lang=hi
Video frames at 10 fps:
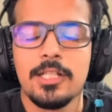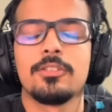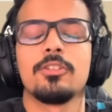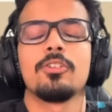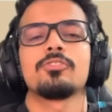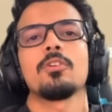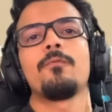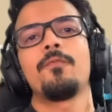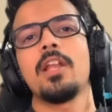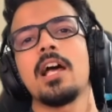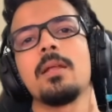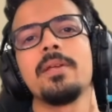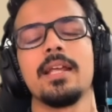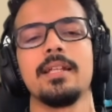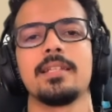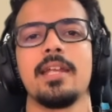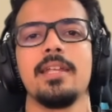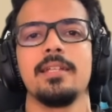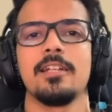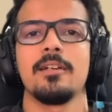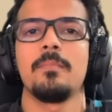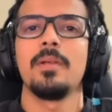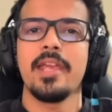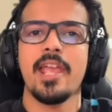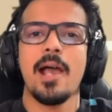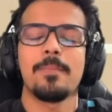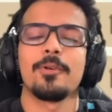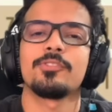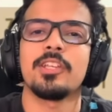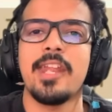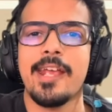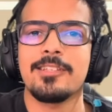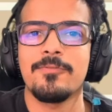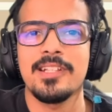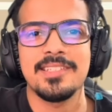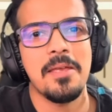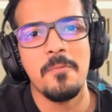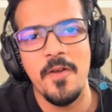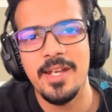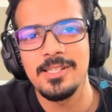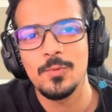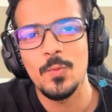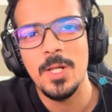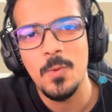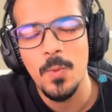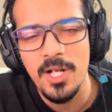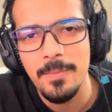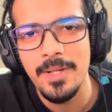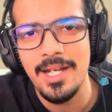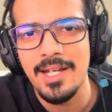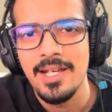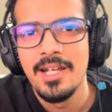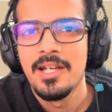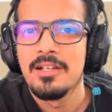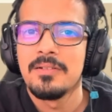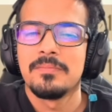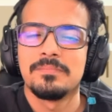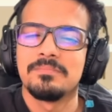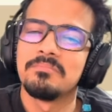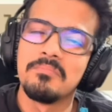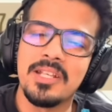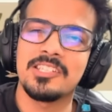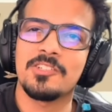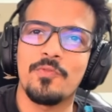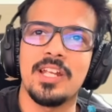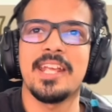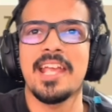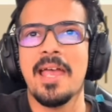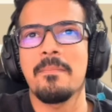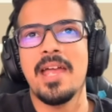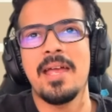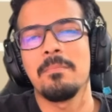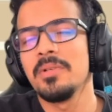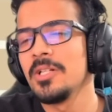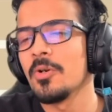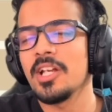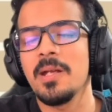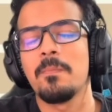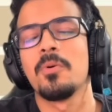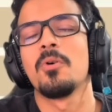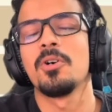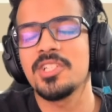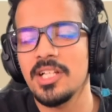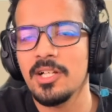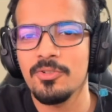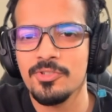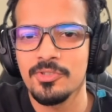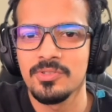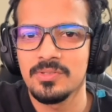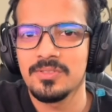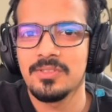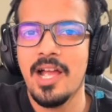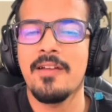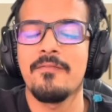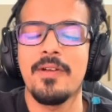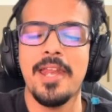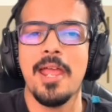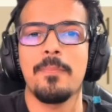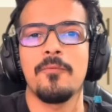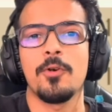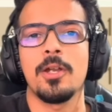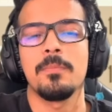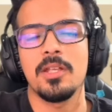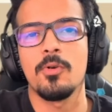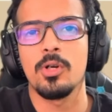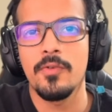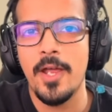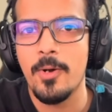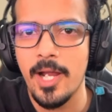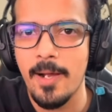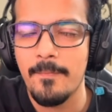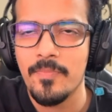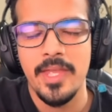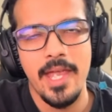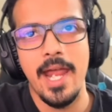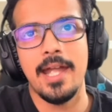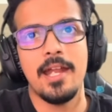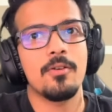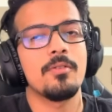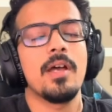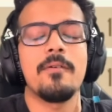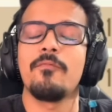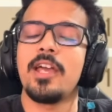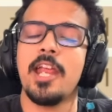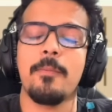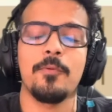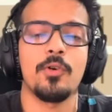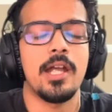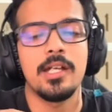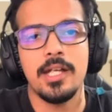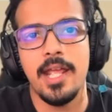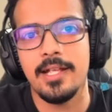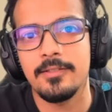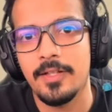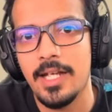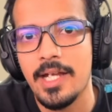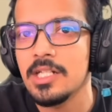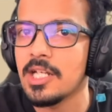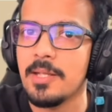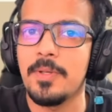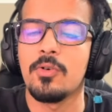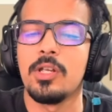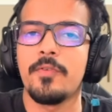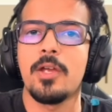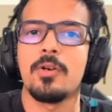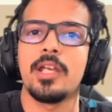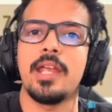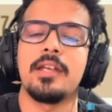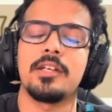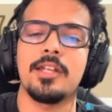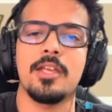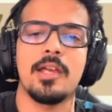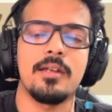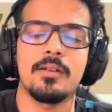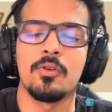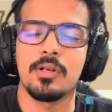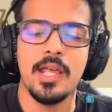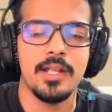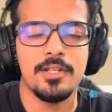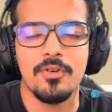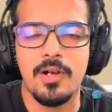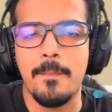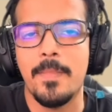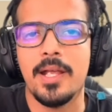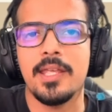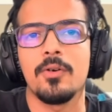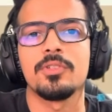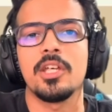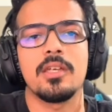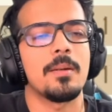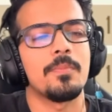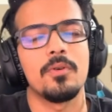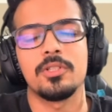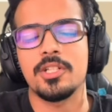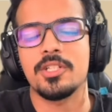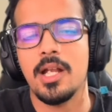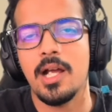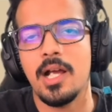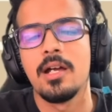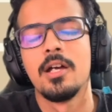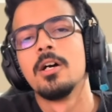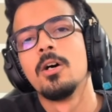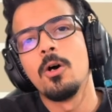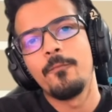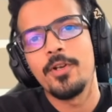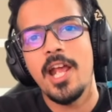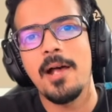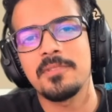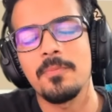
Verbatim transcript: तो दोस्तों फिलहाल अभी के लिए इतना ही मिलेंगे आप लोगों से नेक्स्ट वीक सेमीफाइनल्स वीक वन में मिक्स्ड फीलिंग है मैं मीनो के लिए बहुत ज़्यादा खुश हूँ आई एम वेरी हैप्पी फॉर हिम कि वो क्वालिफाई हो गया एंड आई एम वेरी हैप्पी फॉर एंटिटी एज वेल एंटिटी भी क्वालिफाई होगी एंटिटी एंड गुडलाइक ने जो कम किया वो देख के बहुत अच्छा लगा होपफुली आप